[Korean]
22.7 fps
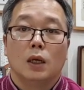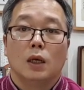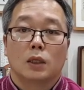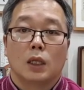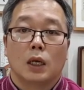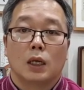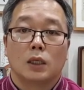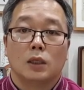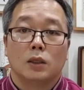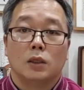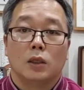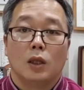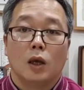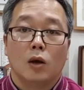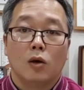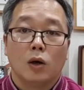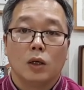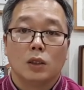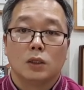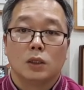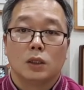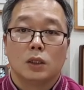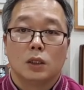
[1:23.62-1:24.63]
다른
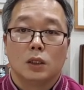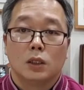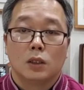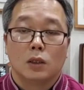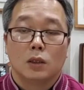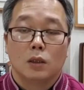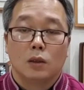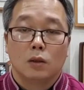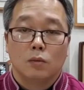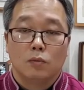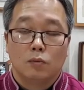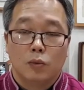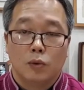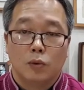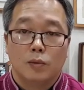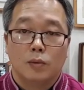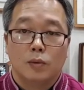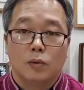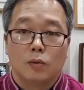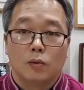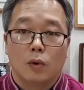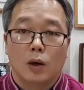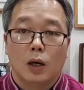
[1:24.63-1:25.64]
내과적인
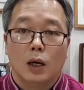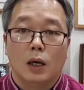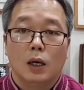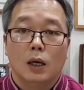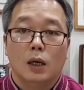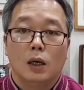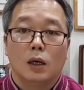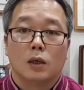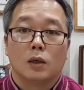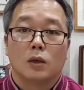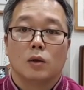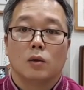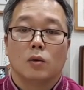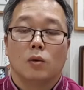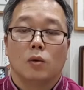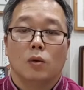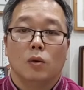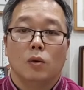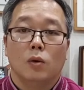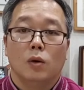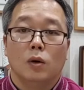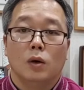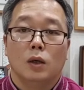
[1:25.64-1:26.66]
부분과
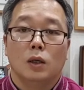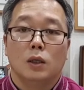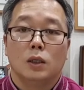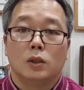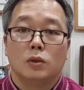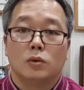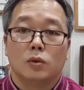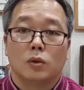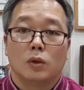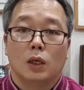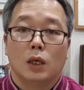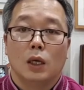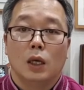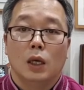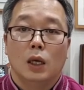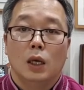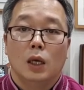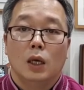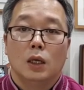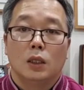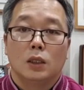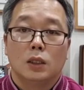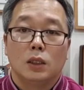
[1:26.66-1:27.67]
그리고 허리 쪽에
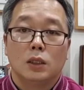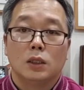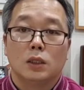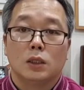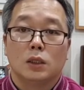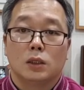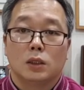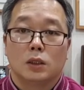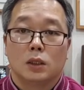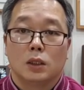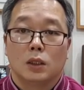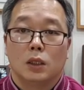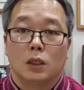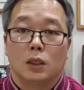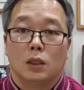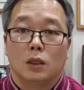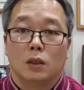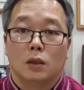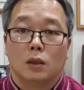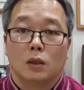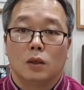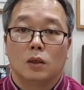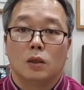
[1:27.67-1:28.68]

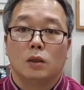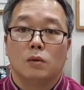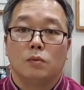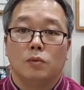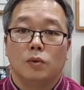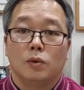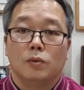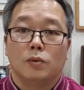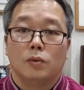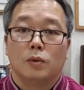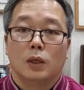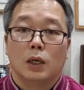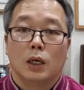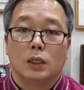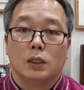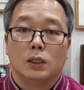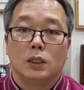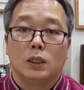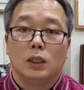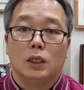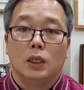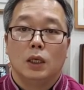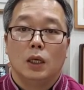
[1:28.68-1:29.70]
디스크적인 그런
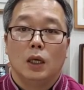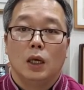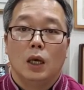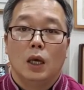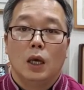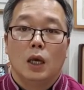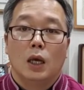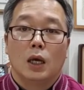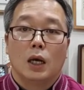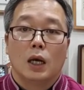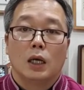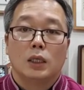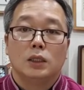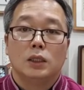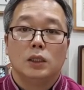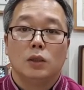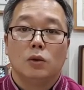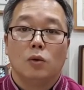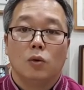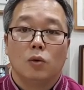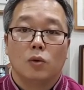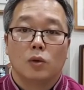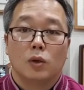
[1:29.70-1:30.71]
부분까지 같이
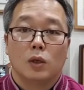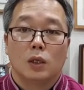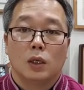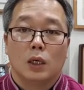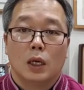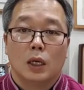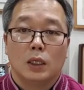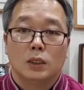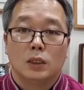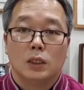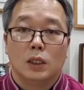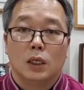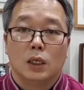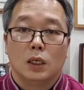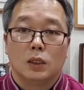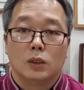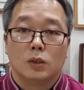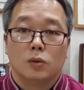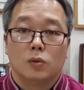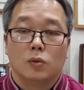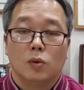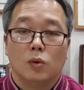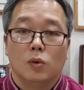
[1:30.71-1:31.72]
고려를
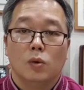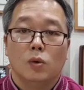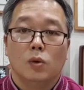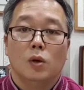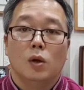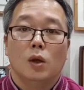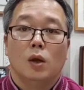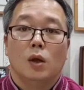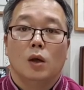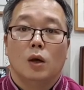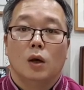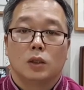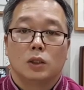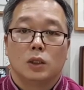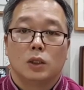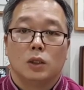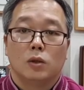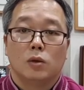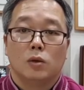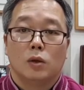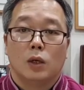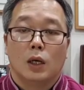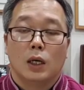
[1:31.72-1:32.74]
하셔가지고
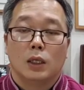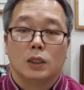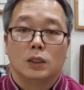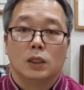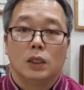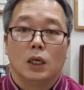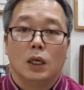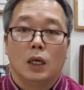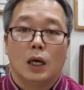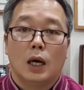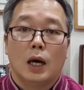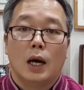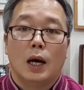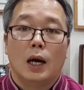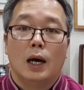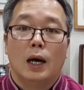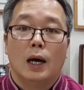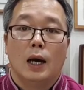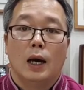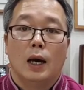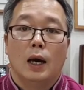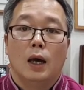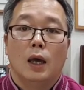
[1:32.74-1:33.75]
치료를
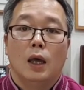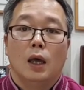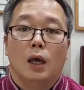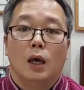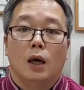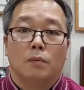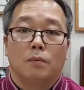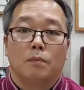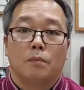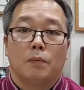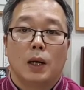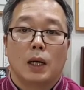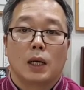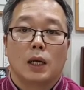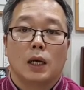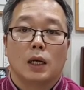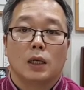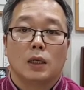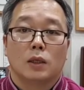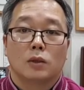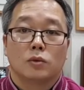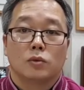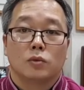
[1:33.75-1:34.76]
하셔야
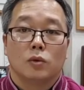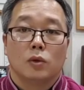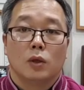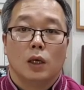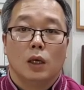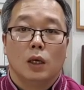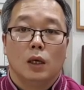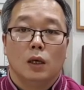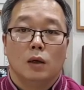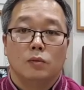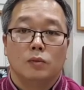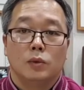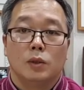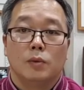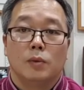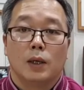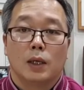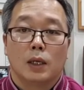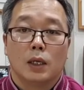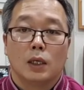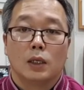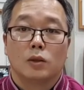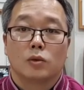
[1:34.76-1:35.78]
발가락 쪽에
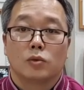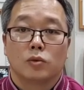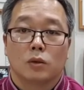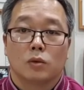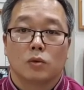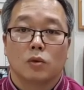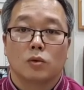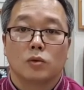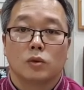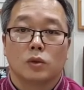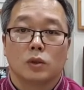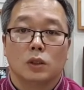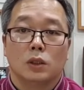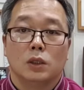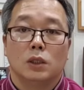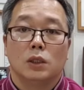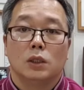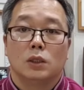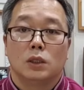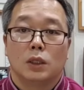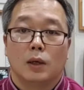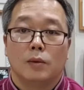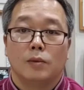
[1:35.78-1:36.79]
엄지발가락
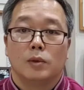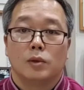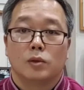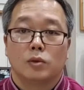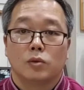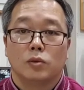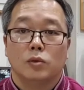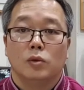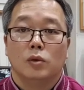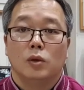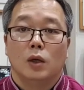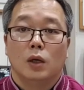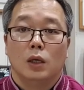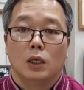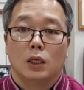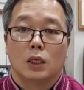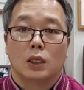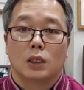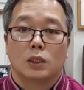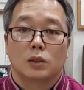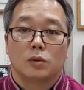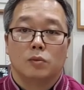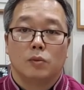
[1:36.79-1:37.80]
통증을 잡을 수
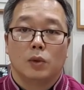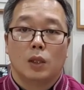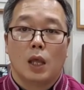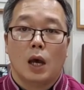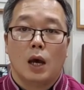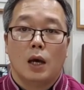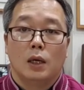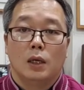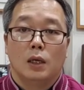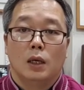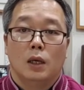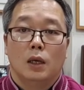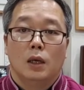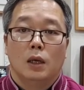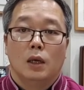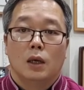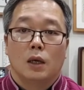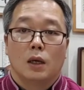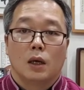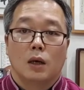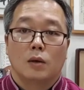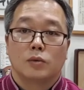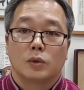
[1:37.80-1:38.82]
있겠습니다.
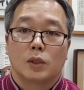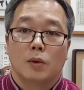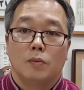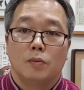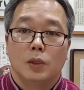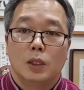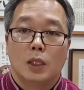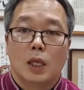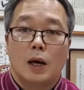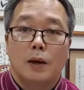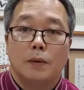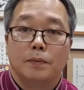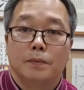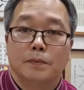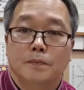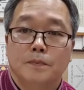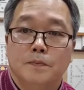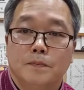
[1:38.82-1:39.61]
감사합니다.